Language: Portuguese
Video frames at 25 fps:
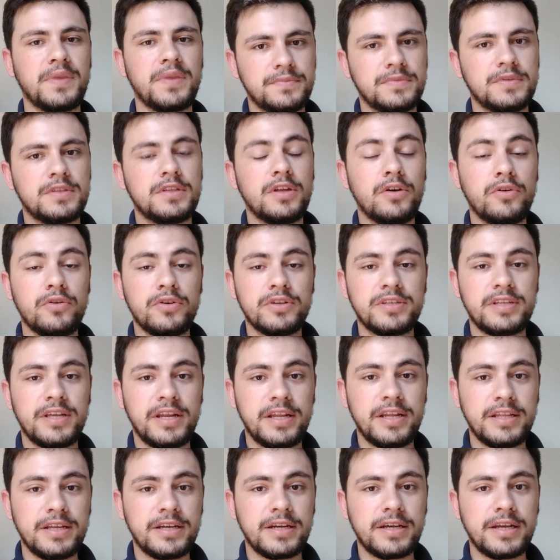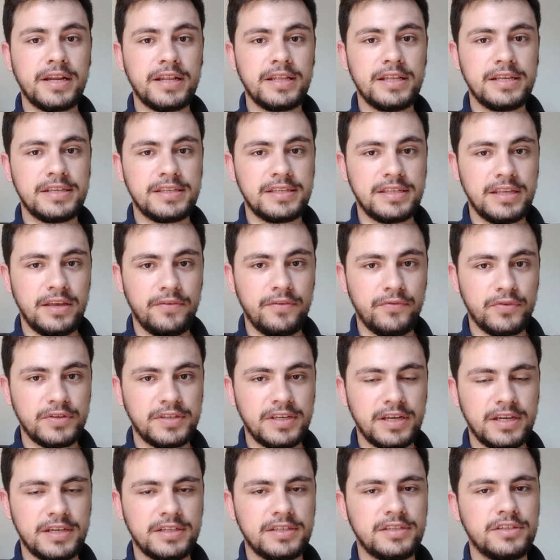Então gostaria de agradecer
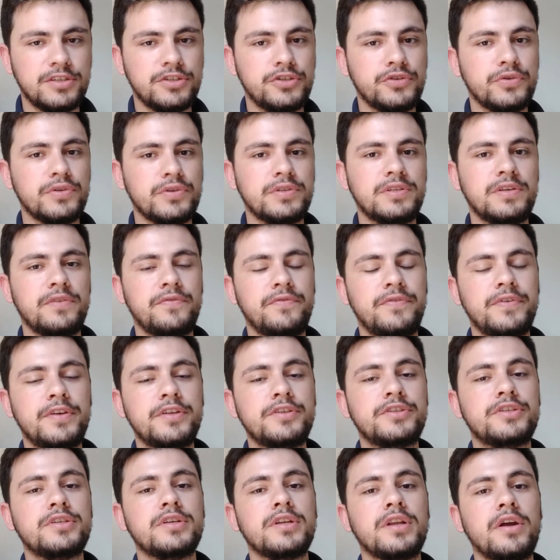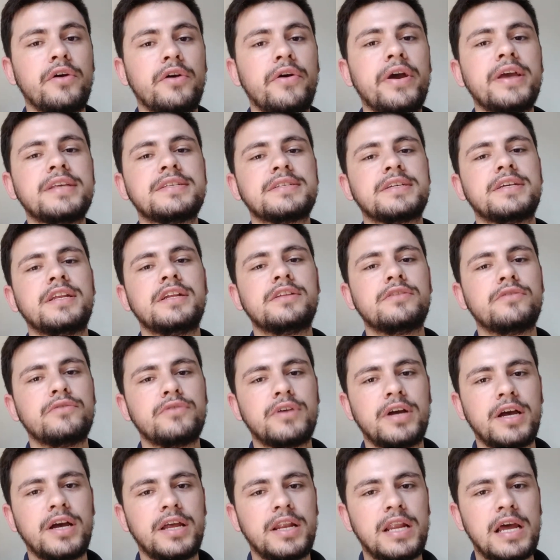você que assistiu esse vídeo. Se não é inscrito
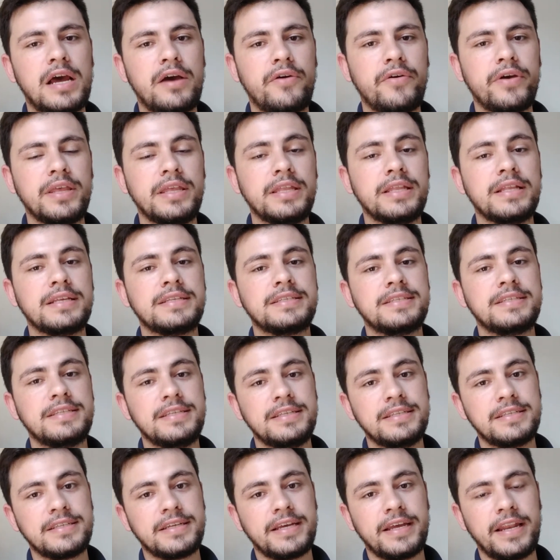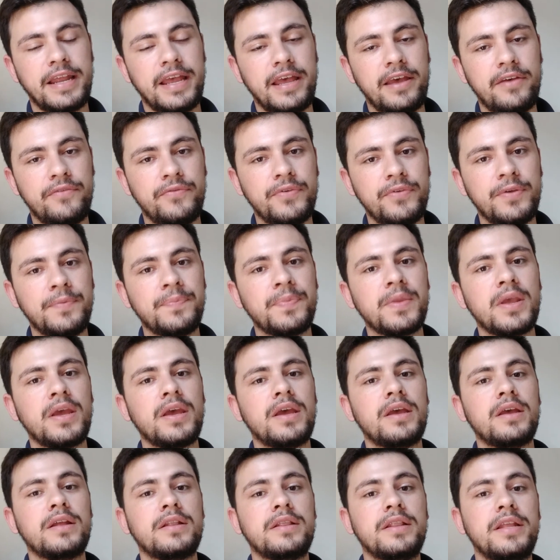no canal ainda, se inscreve,
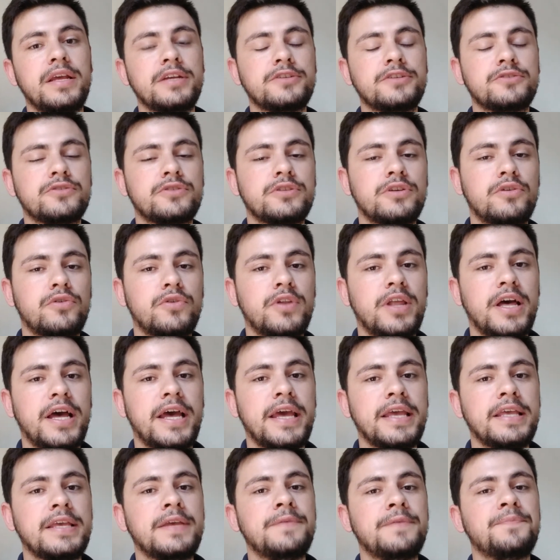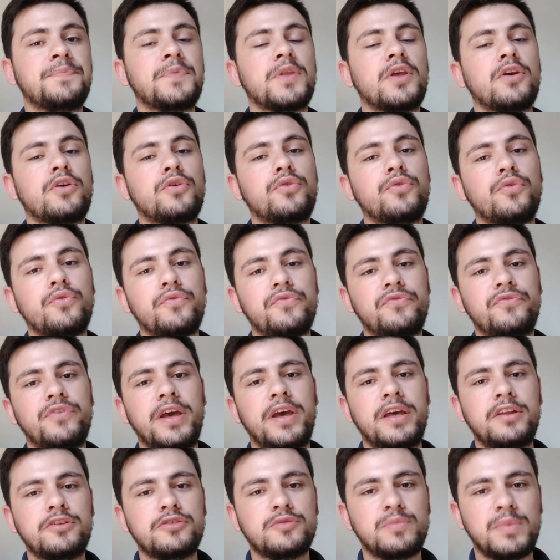deixa o seu like,
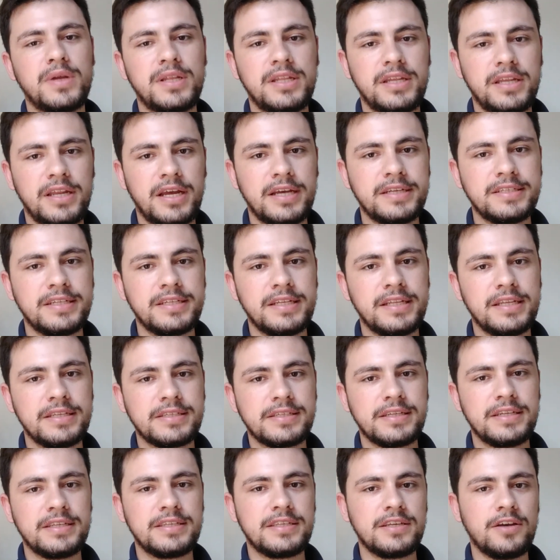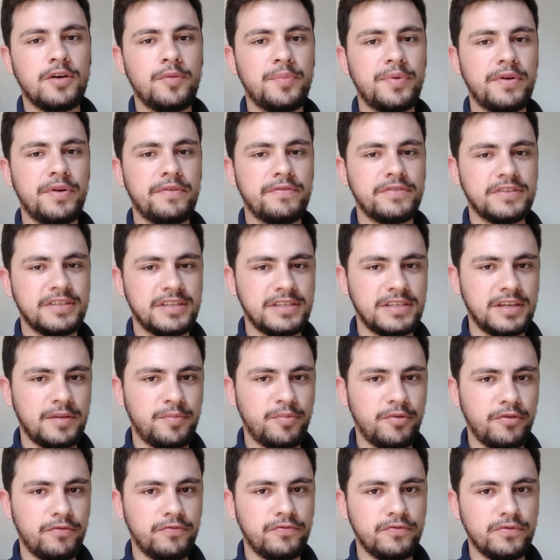Confere os materiais na descrição para você se
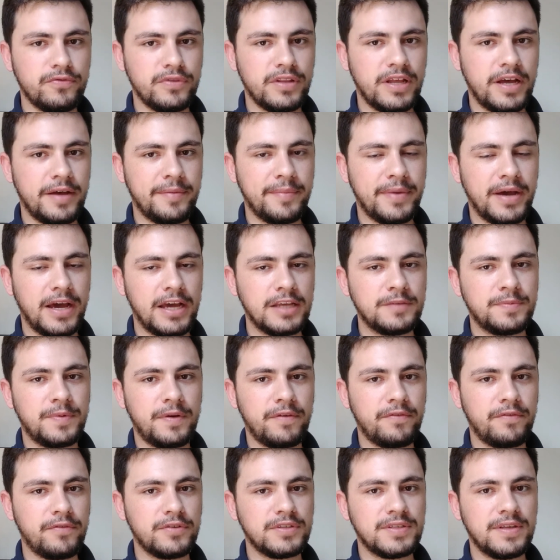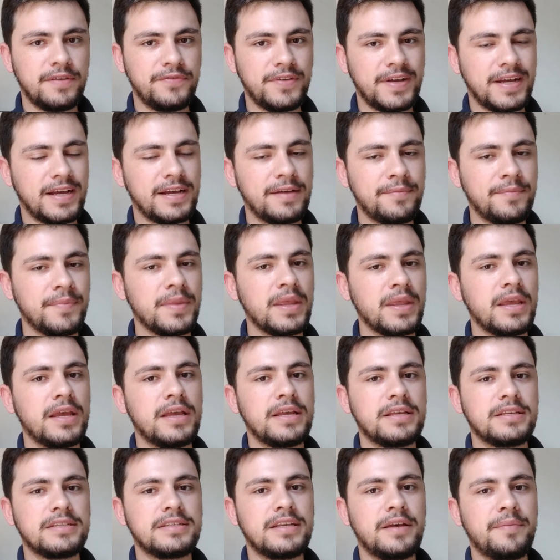aprofundar mais, para você ficar
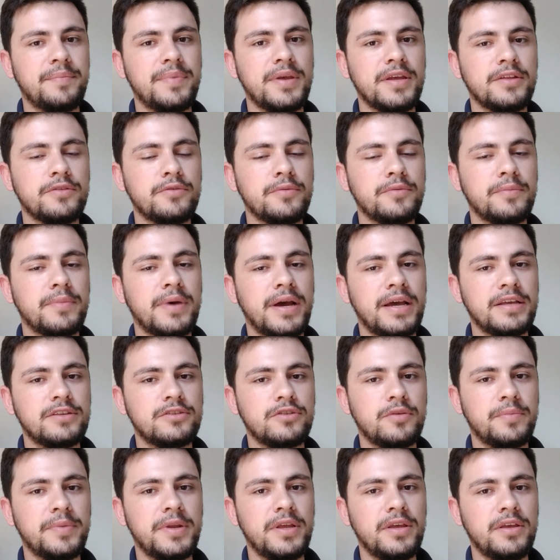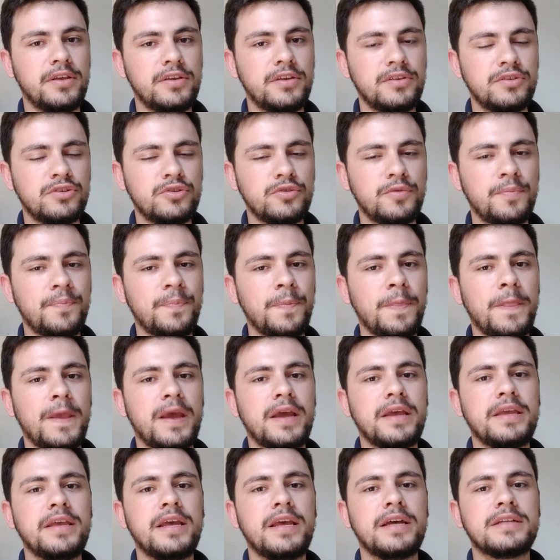sabendo mais sobre isso.
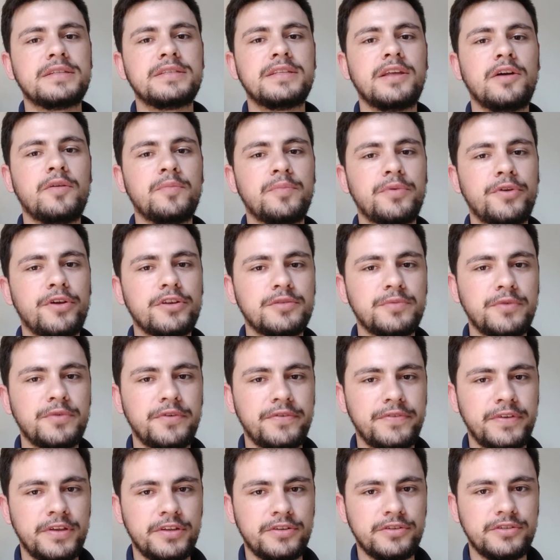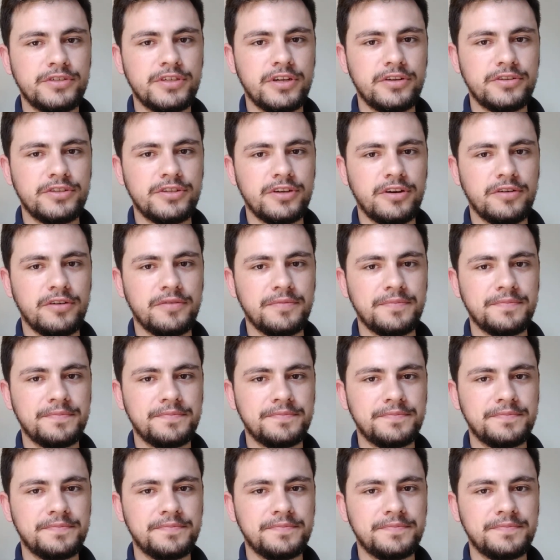E até um próximo vídeo. Tchau, tchau.